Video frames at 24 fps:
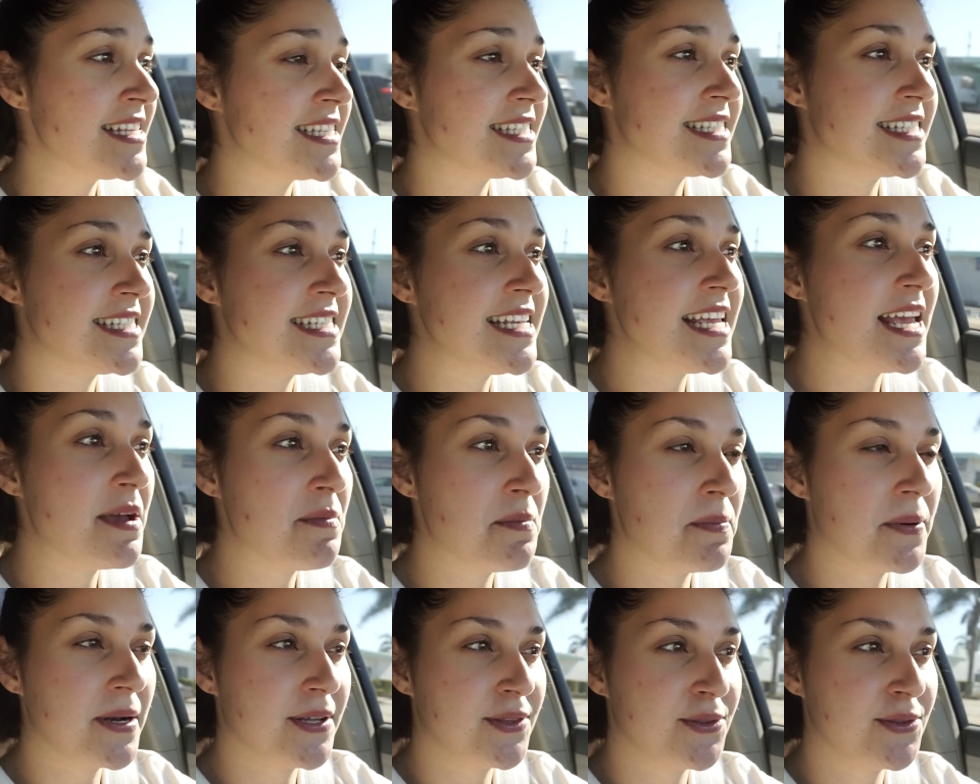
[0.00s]

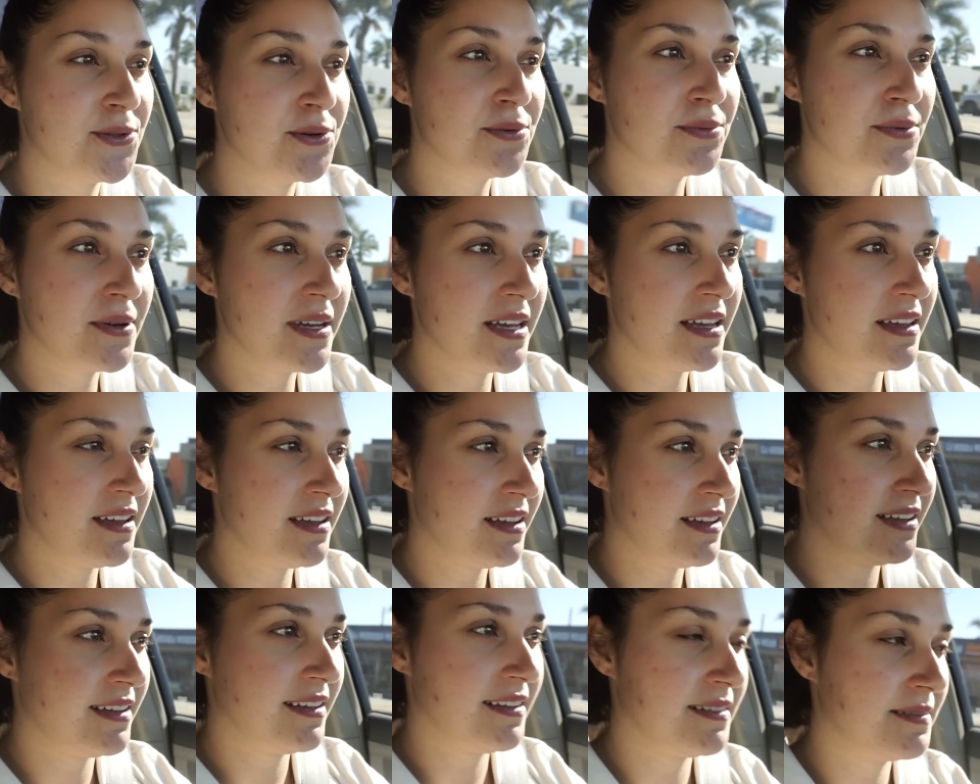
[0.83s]
Siempre
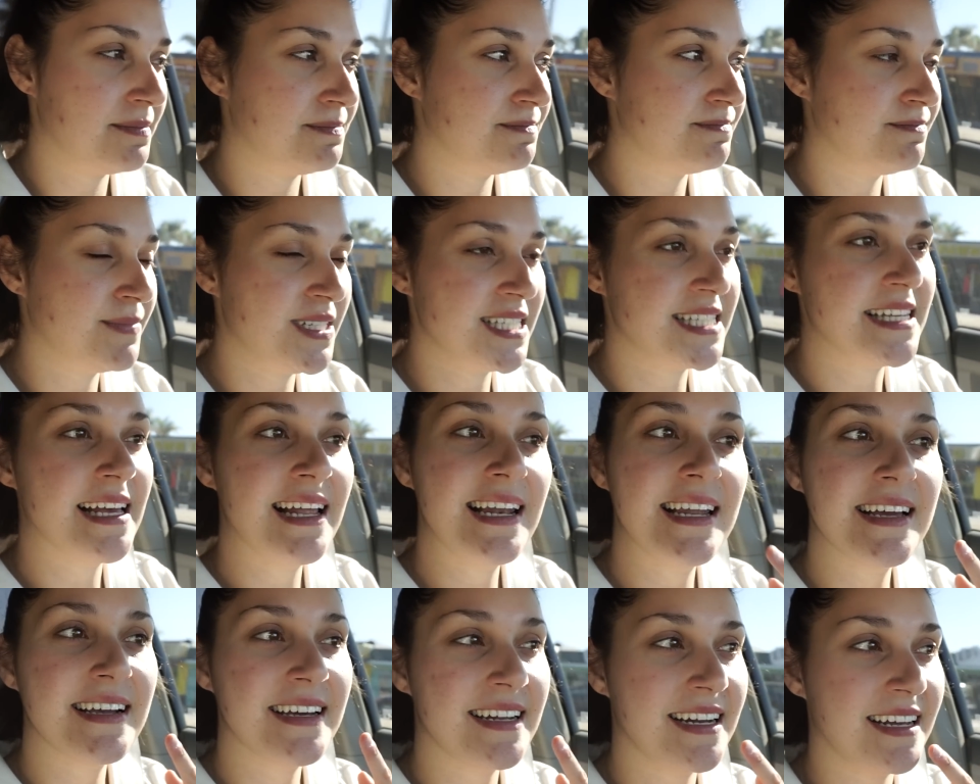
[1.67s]
tuve, me
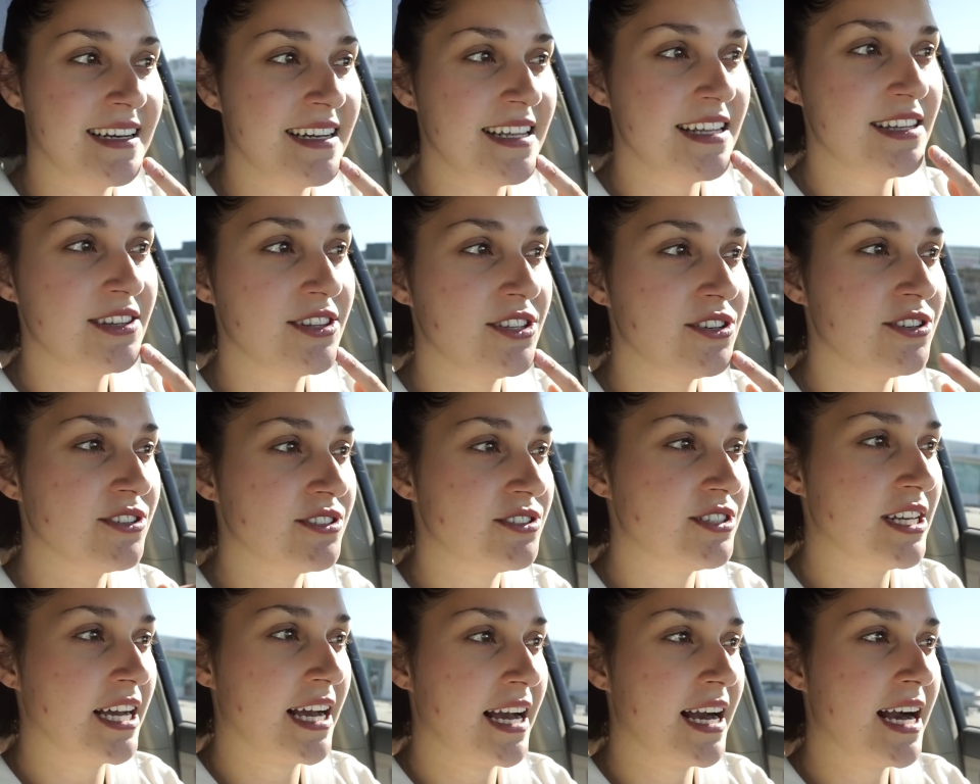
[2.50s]
salen
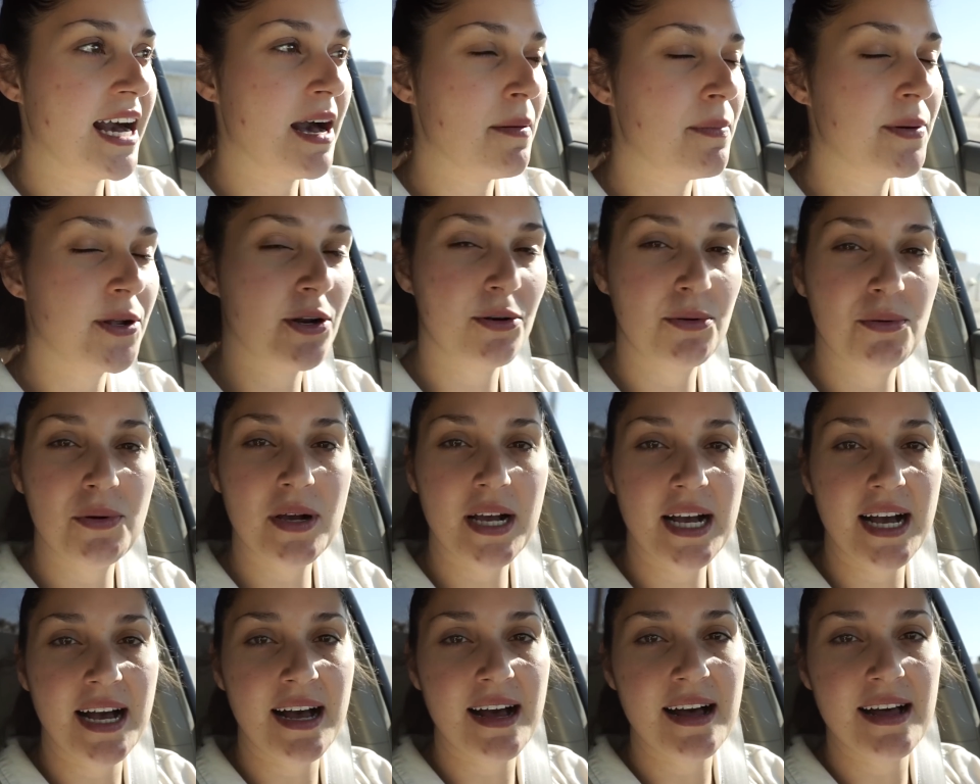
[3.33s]
granitos acá, pero
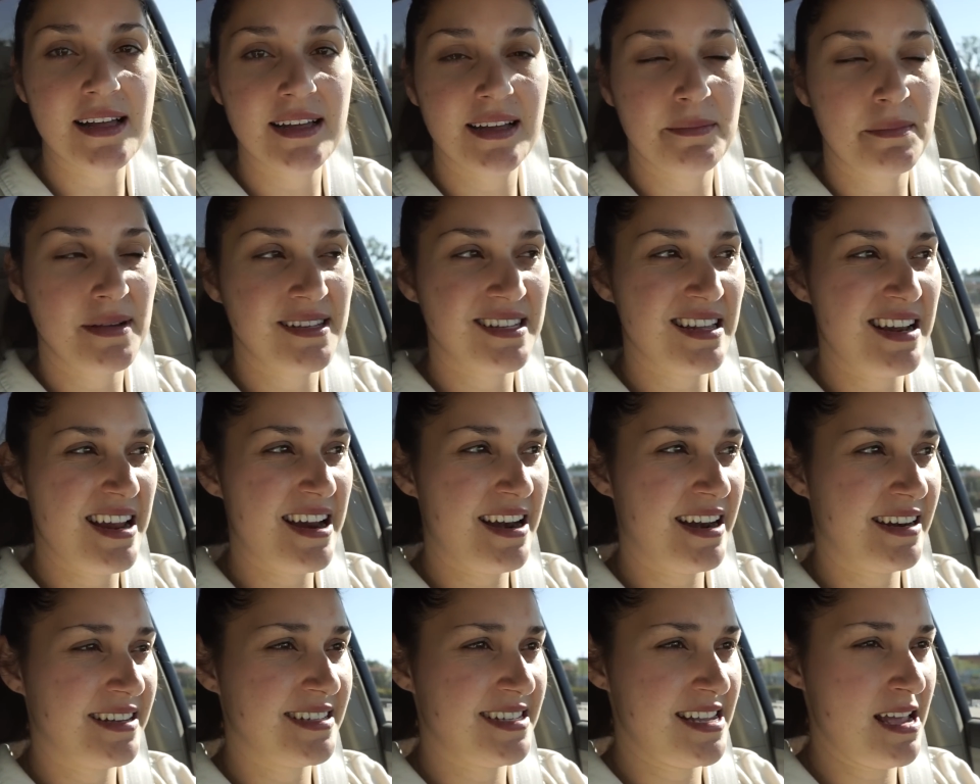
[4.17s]
nunca me
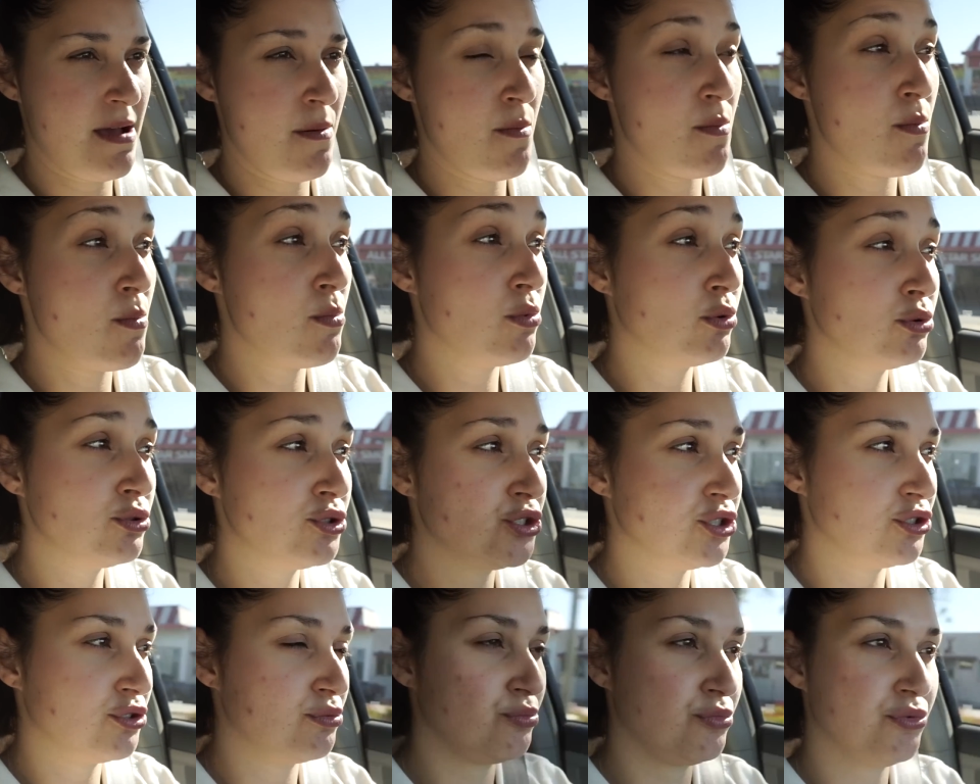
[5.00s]
salieran así muchos,